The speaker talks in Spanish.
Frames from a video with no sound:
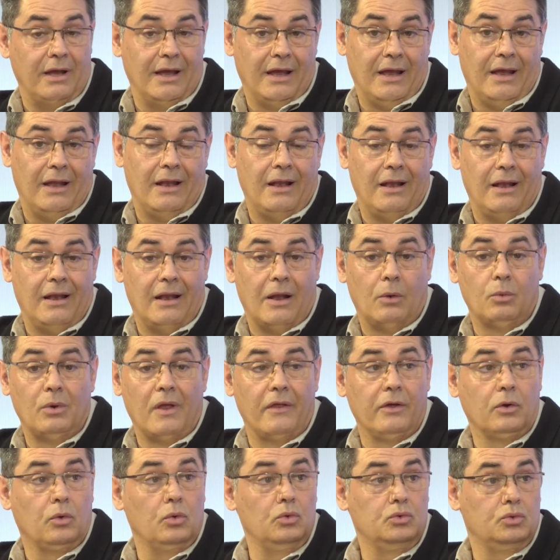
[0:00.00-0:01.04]
El aula
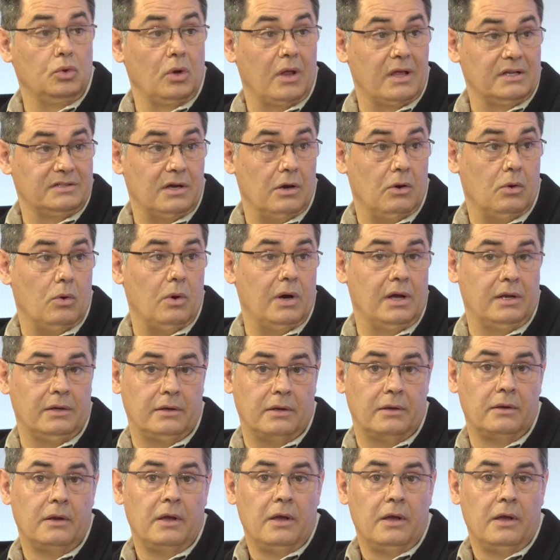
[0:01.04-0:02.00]
de cultura de San Juan